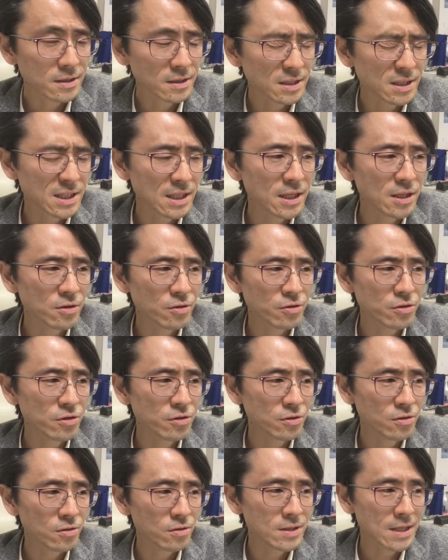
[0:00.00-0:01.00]
次の
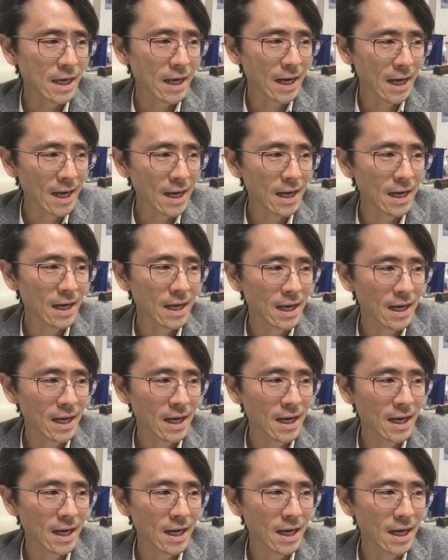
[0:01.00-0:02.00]
入居者が
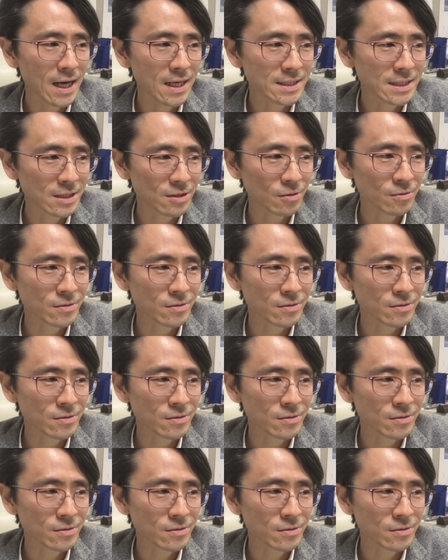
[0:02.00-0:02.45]
にとっ